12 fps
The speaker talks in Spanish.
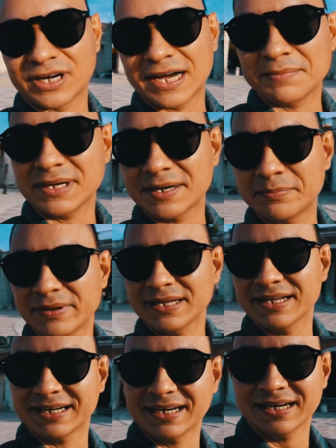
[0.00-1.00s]
A mi
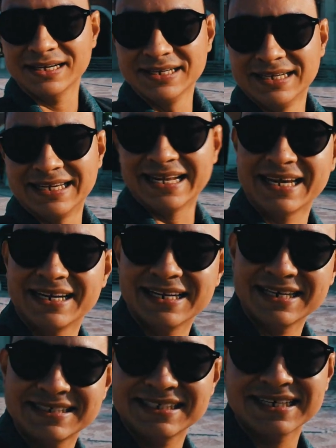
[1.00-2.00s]
espalda acá, la
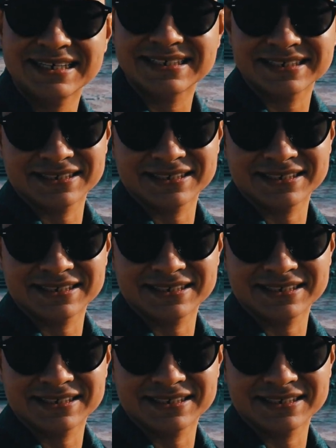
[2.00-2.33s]
iglesia